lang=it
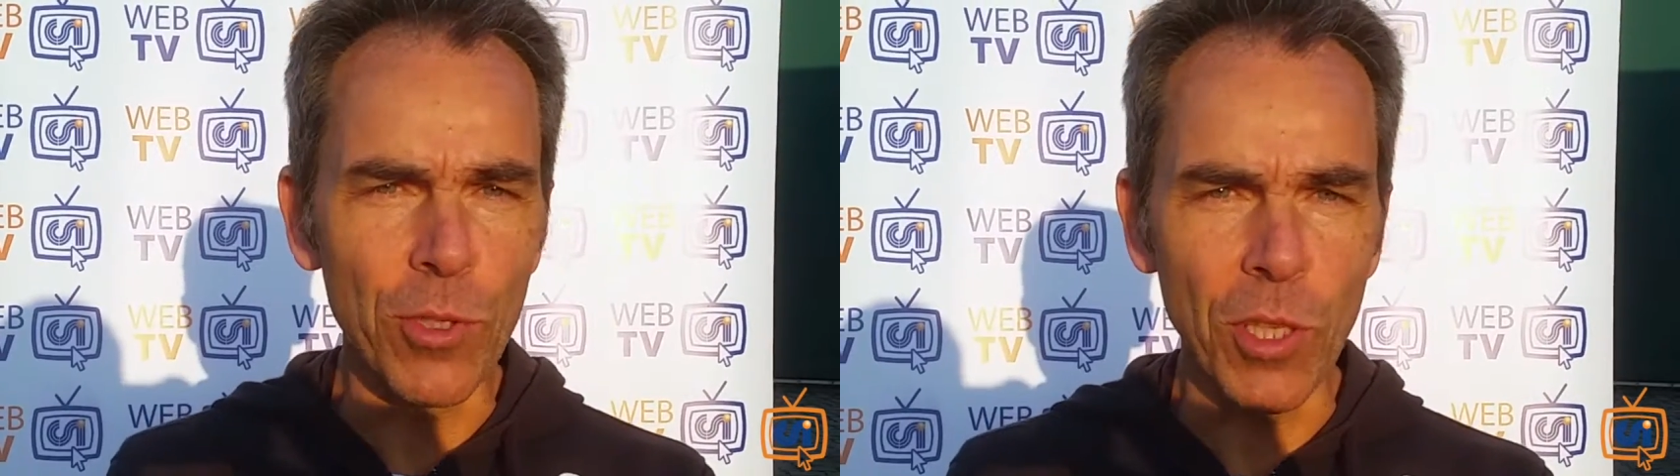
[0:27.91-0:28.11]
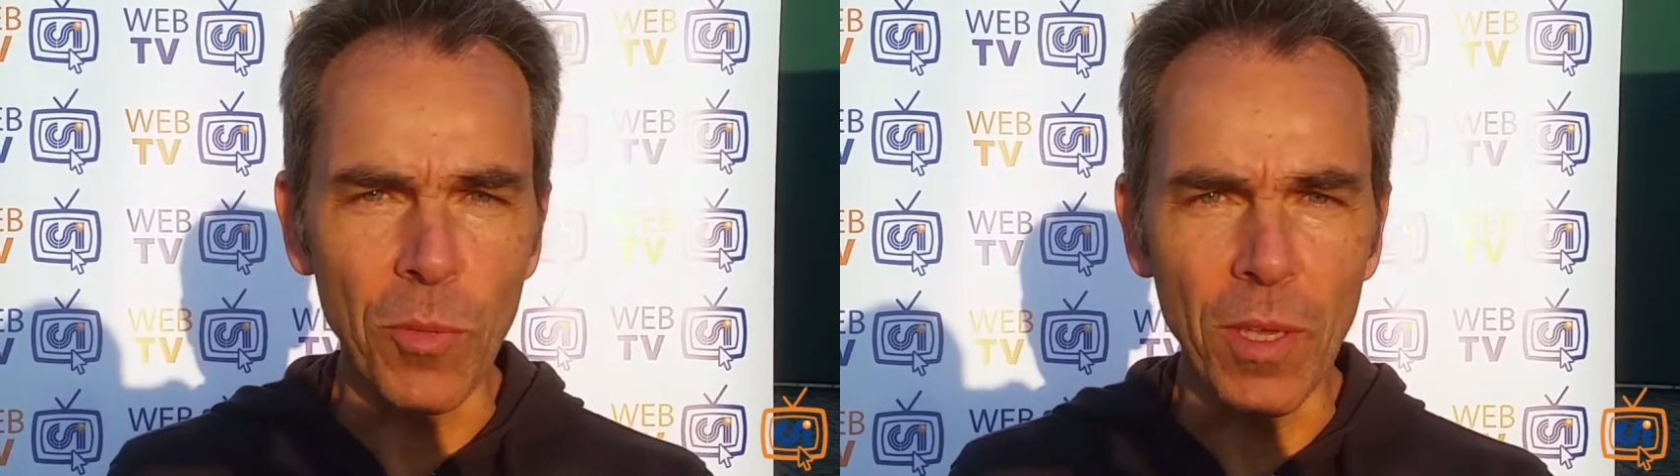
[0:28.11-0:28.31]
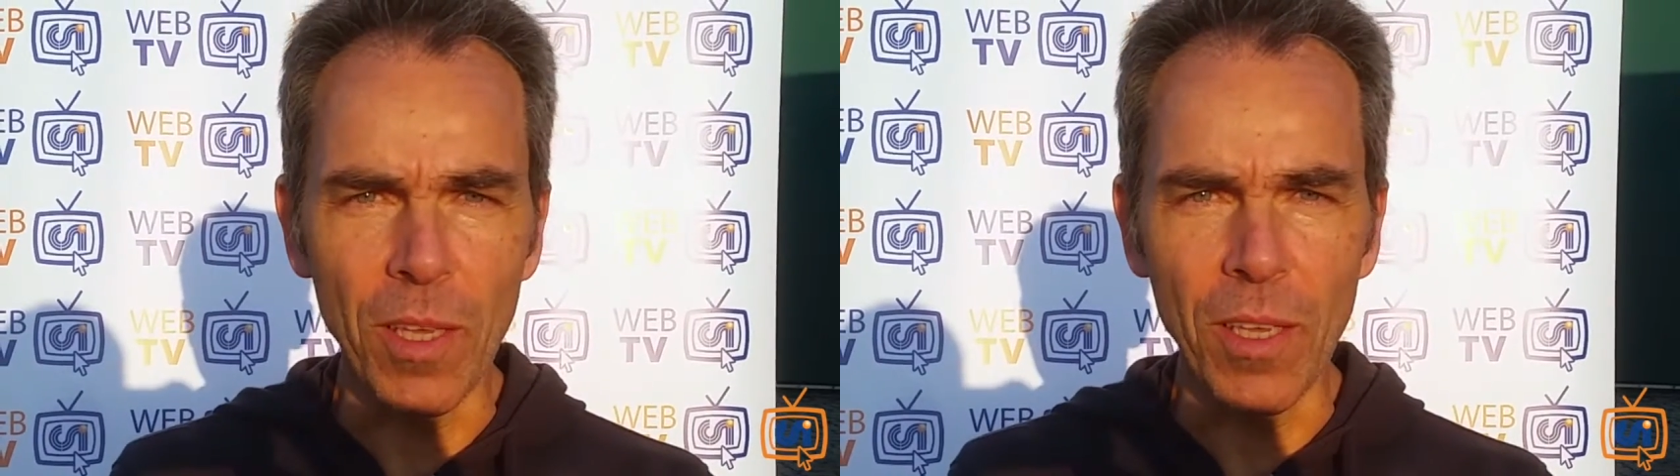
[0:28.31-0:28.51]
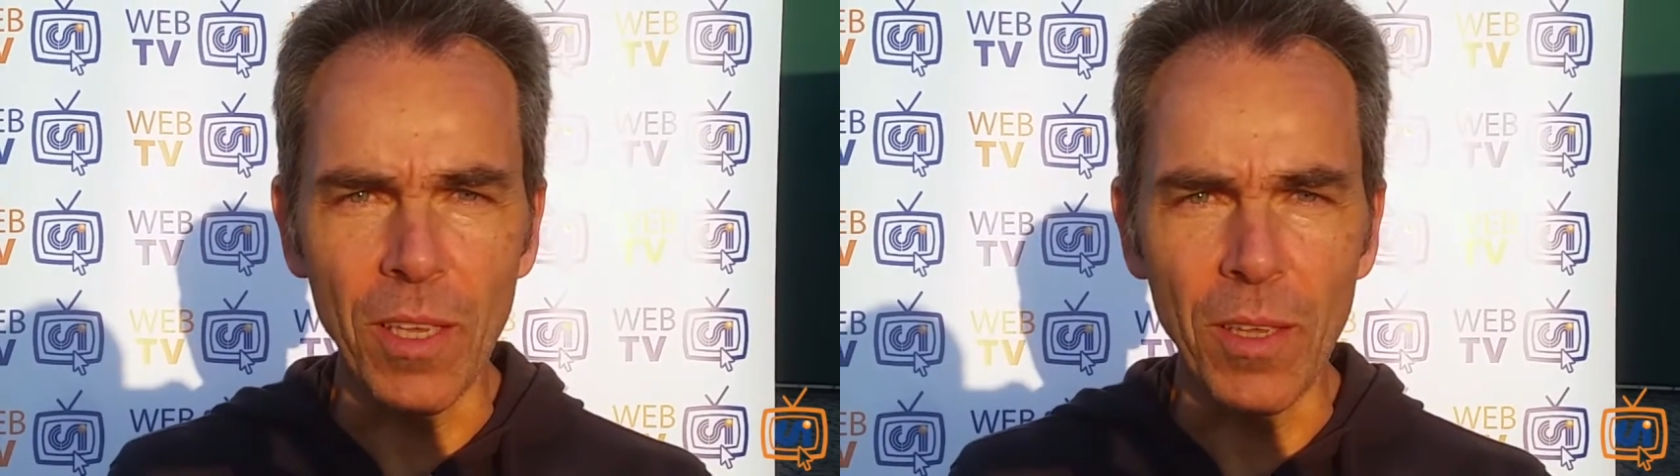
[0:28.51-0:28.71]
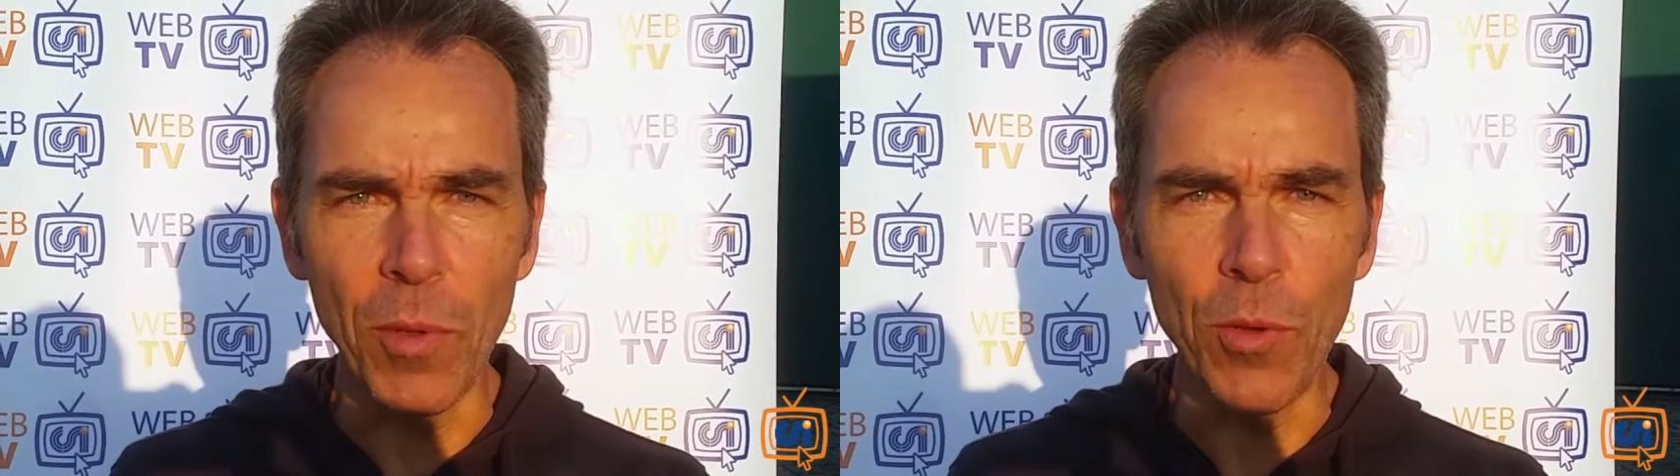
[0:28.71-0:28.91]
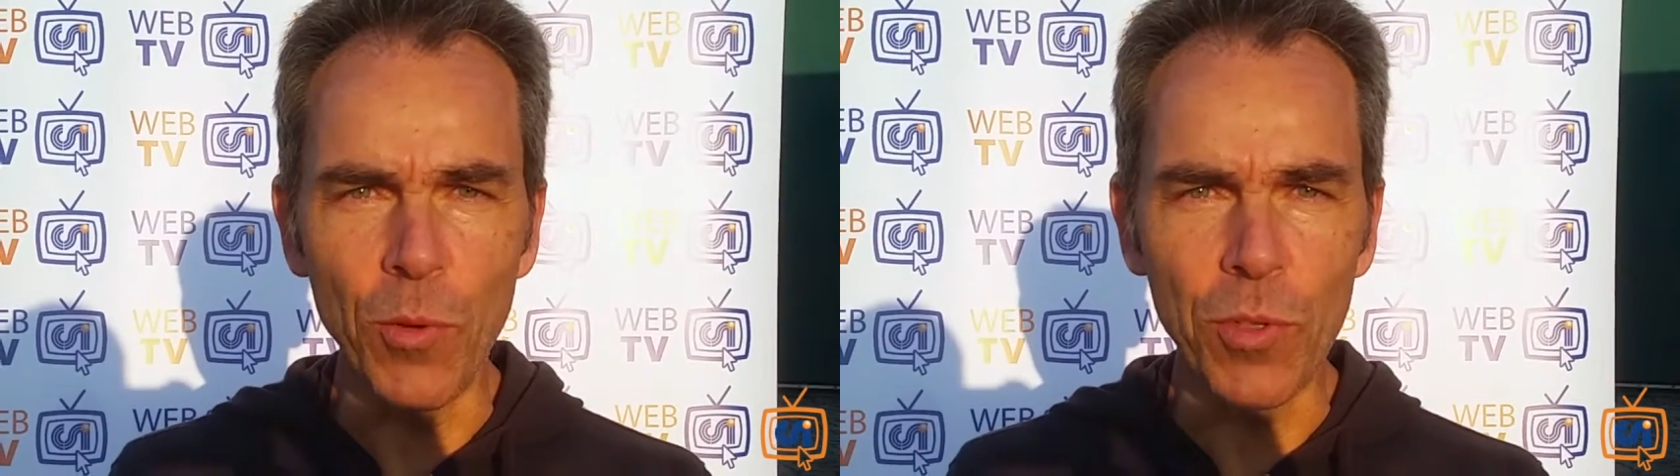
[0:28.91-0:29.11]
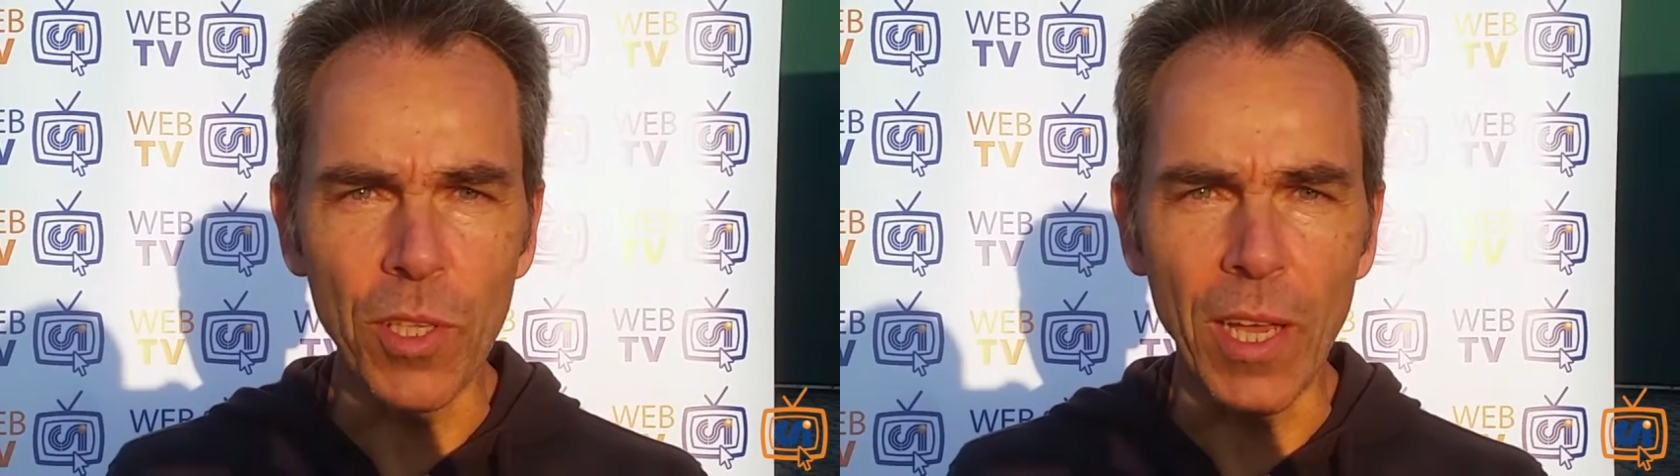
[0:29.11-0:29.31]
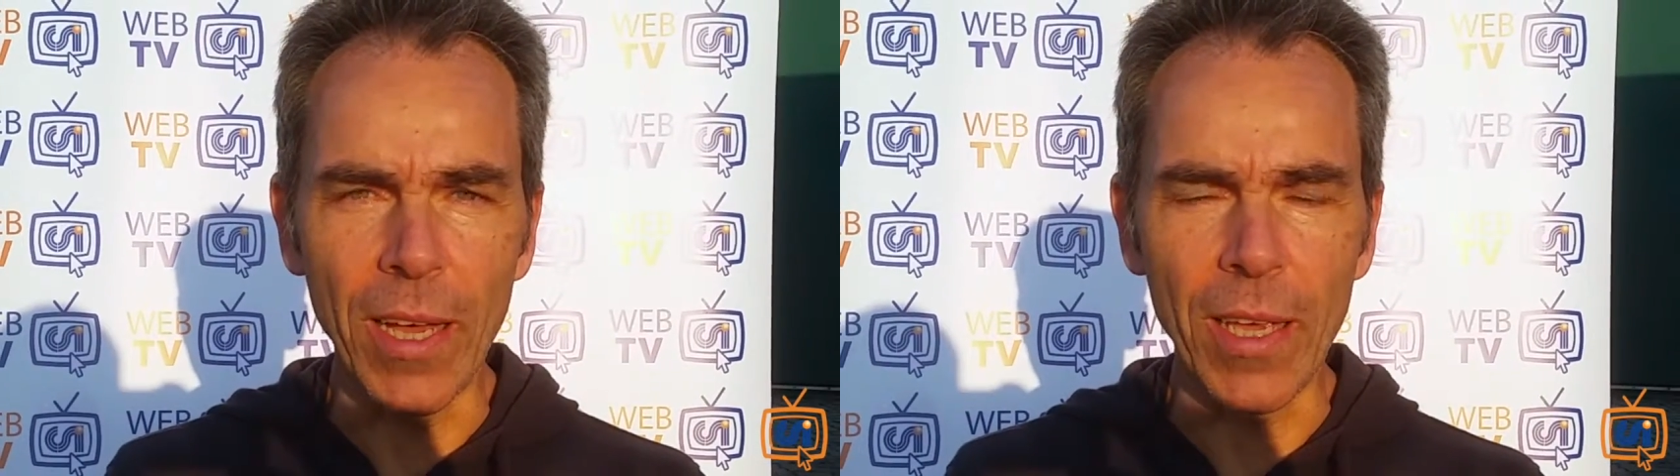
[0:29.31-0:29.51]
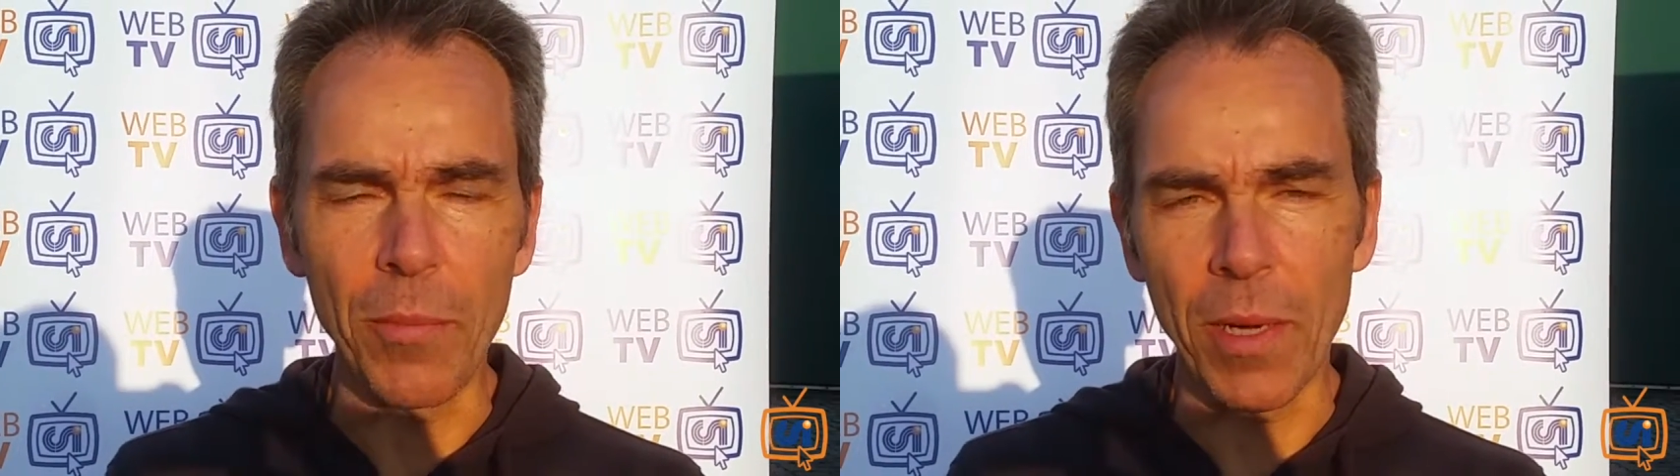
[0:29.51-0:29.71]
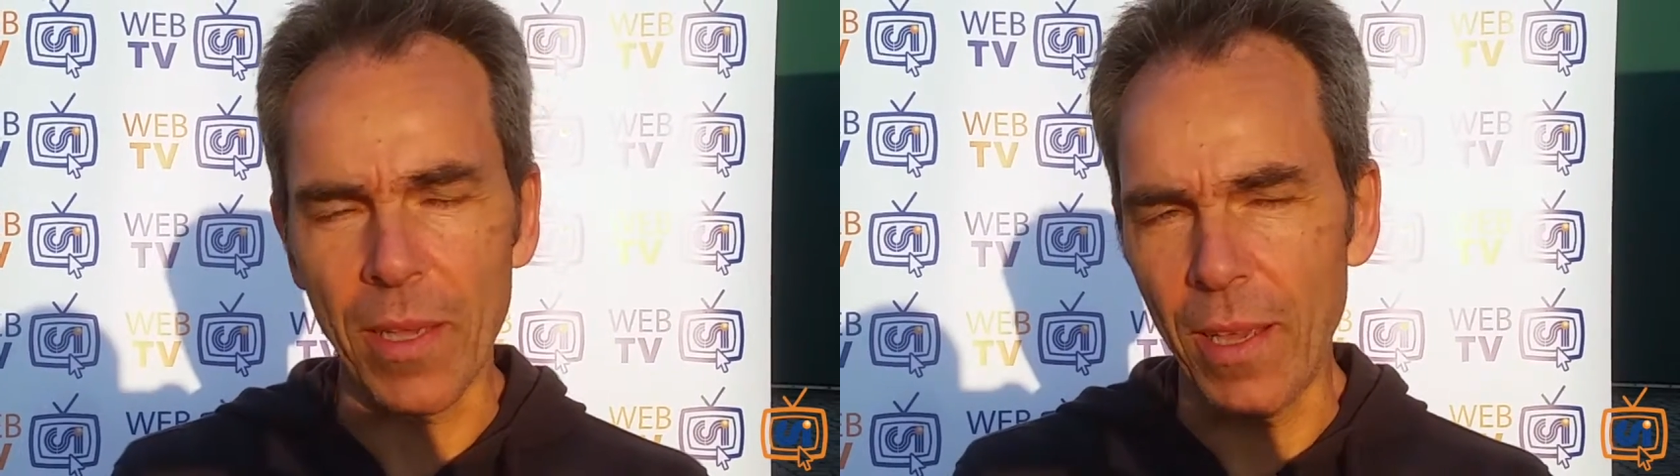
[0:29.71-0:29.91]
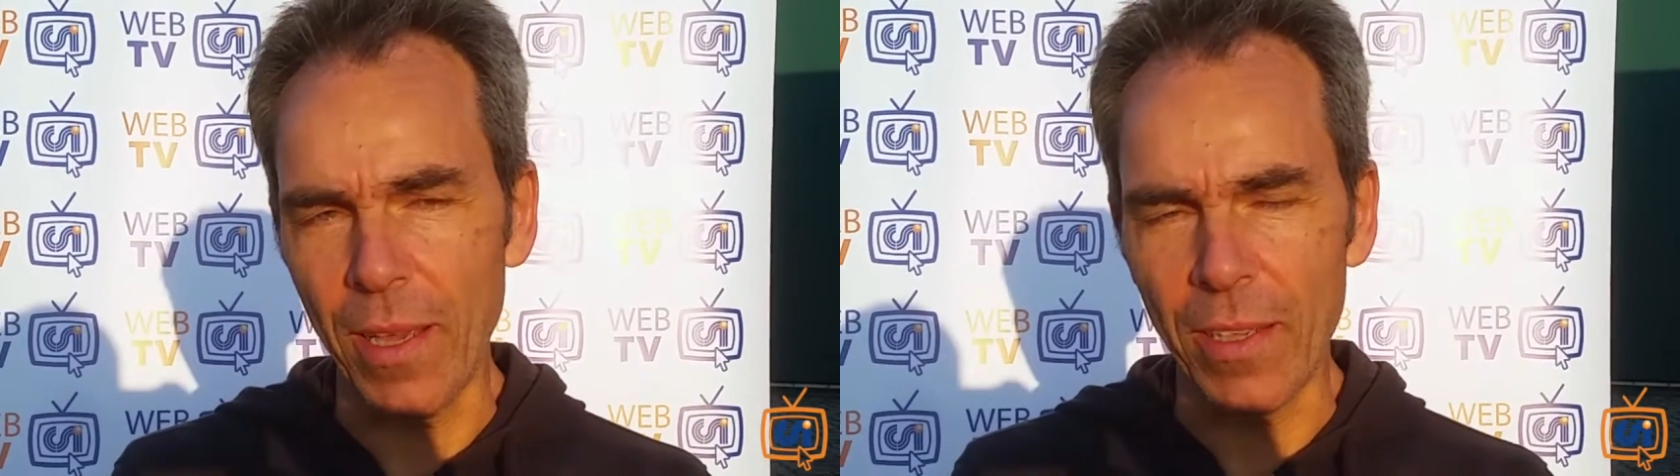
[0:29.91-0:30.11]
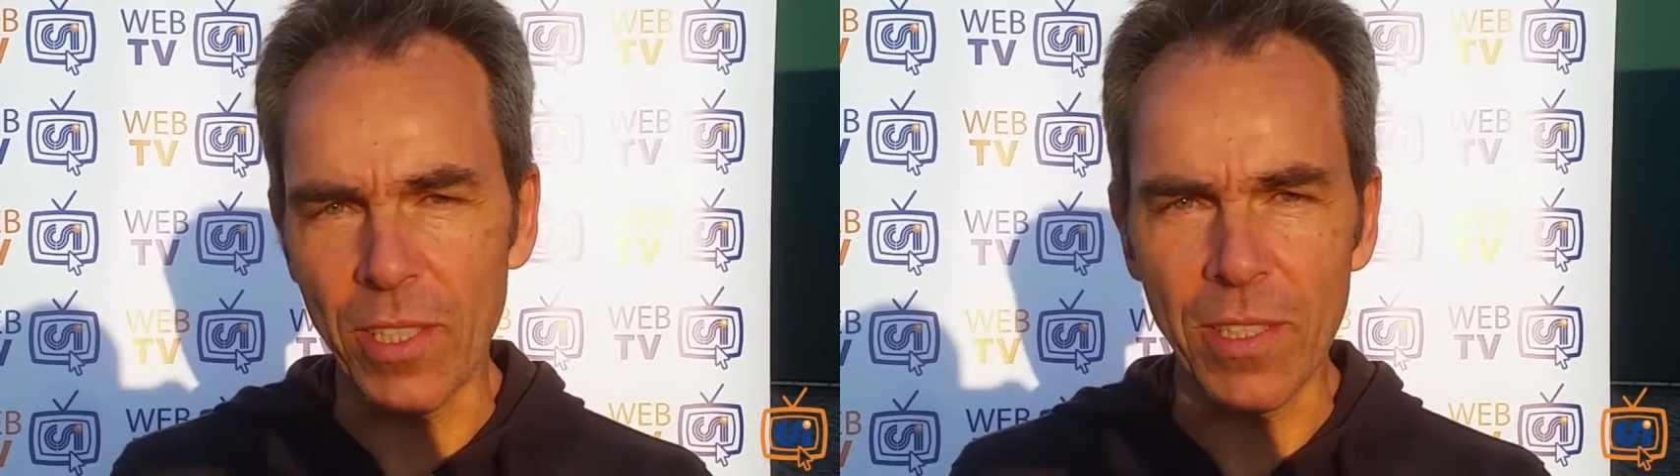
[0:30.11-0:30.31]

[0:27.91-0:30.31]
ultimi minuti anche perché